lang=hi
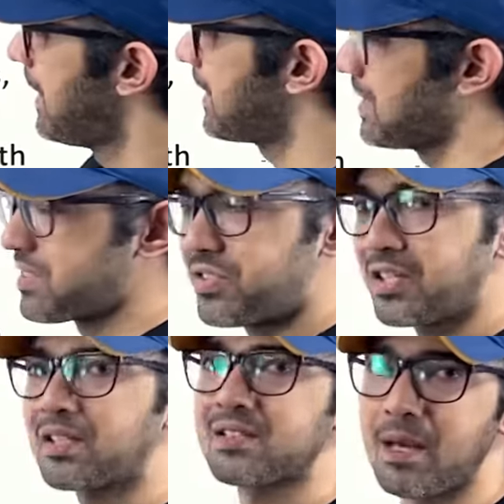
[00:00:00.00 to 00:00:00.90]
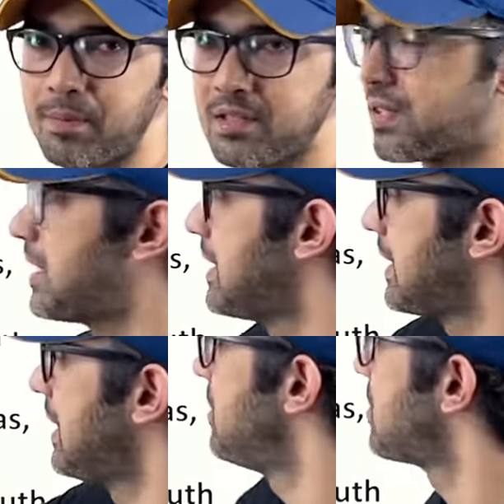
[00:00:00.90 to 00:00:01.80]
एक स्ट्रिक्ट सेपरेशन नहीं है
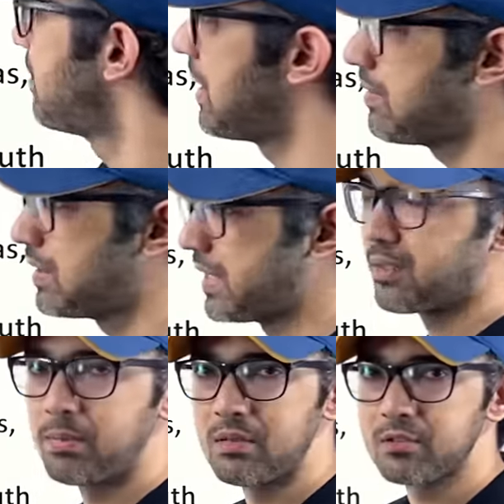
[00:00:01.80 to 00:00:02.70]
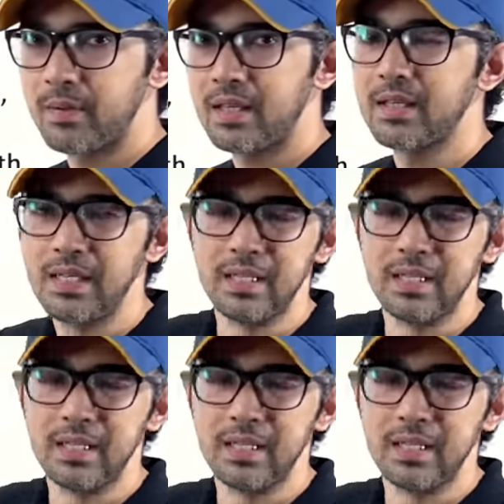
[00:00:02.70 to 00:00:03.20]
कि एंशियन मेडिवल ठीक फिल्म में है